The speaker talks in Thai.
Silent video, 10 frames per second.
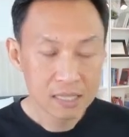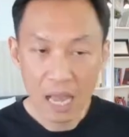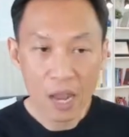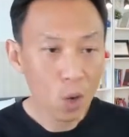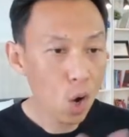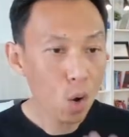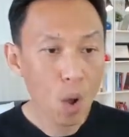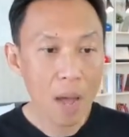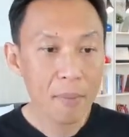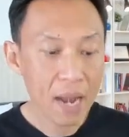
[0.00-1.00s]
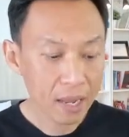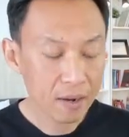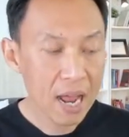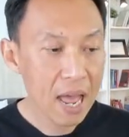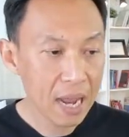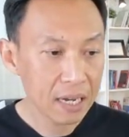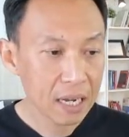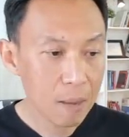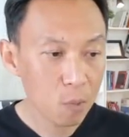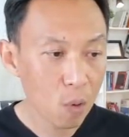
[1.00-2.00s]
ใส่ข้อความอะไรก็ได้
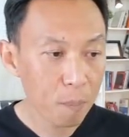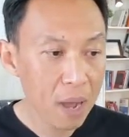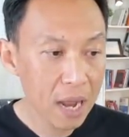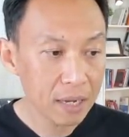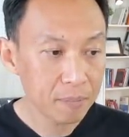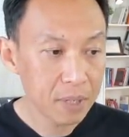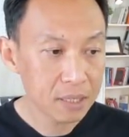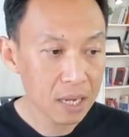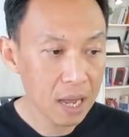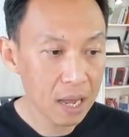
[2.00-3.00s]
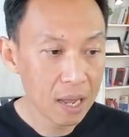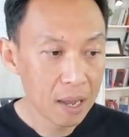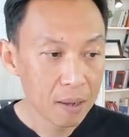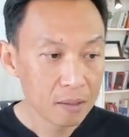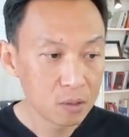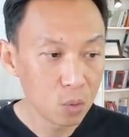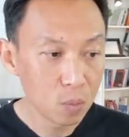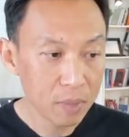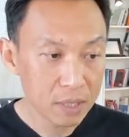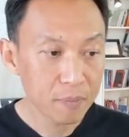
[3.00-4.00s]
นะครับ ลงไปเพื่อจะอยู่
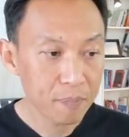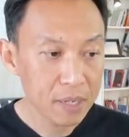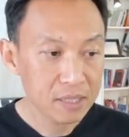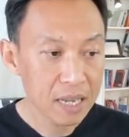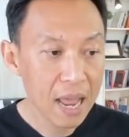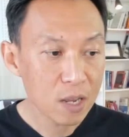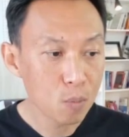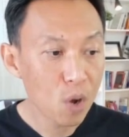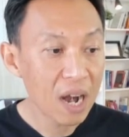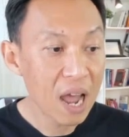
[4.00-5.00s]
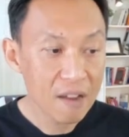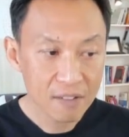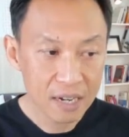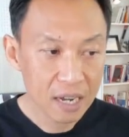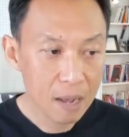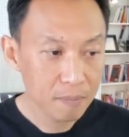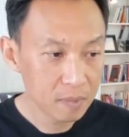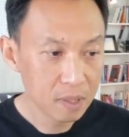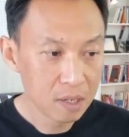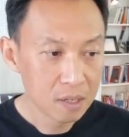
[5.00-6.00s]
มันจะไปแสดงอยู่บนไลฟ์เลยนะครับ
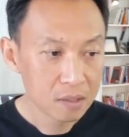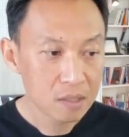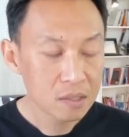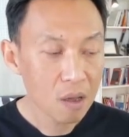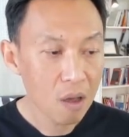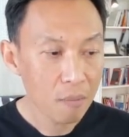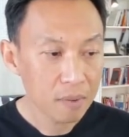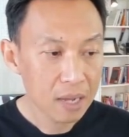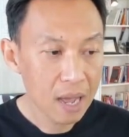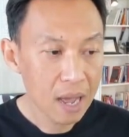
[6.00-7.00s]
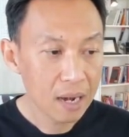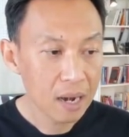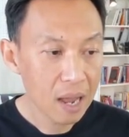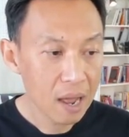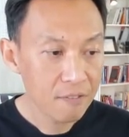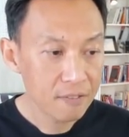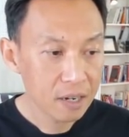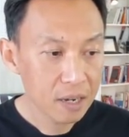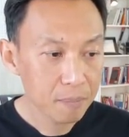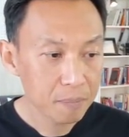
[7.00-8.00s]
ทดสอบการไลฟ์
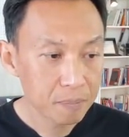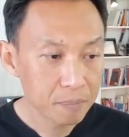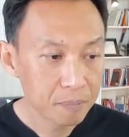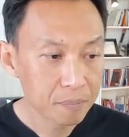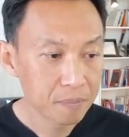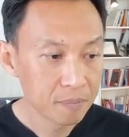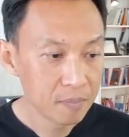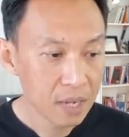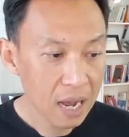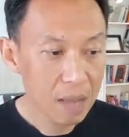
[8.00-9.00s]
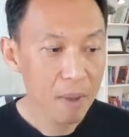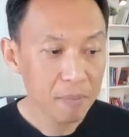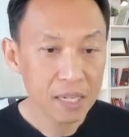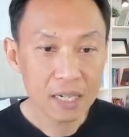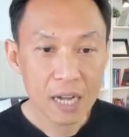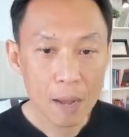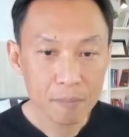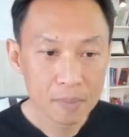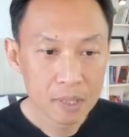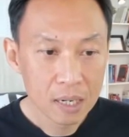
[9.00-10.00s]
นะครับ อะไรแบบนี้นะครับ
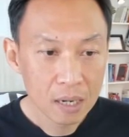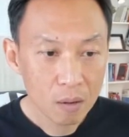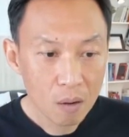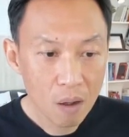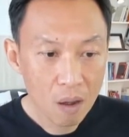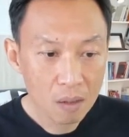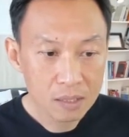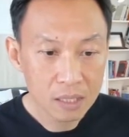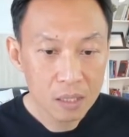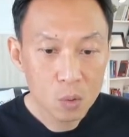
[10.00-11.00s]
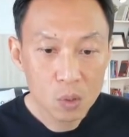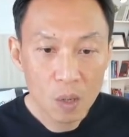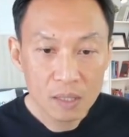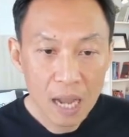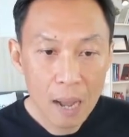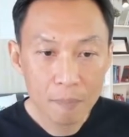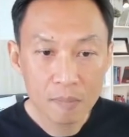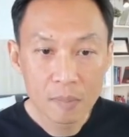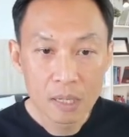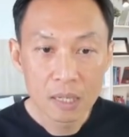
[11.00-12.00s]
แล้วก็สิ่งที่คุณต้อง
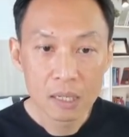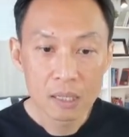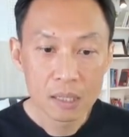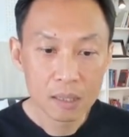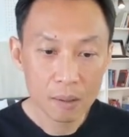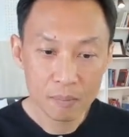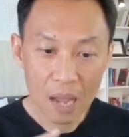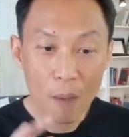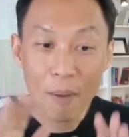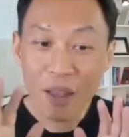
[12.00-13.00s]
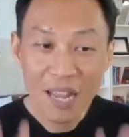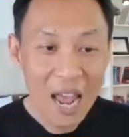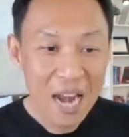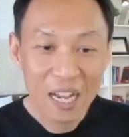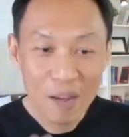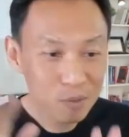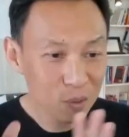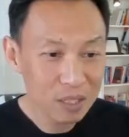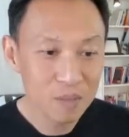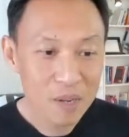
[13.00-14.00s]
ทำเอาแบบง่ายๆนะครับ
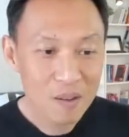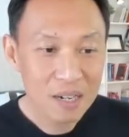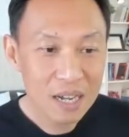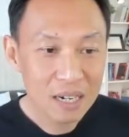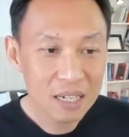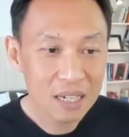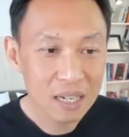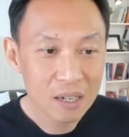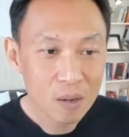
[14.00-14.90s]
ตัวอื่นไม่ต้องเลือกเลย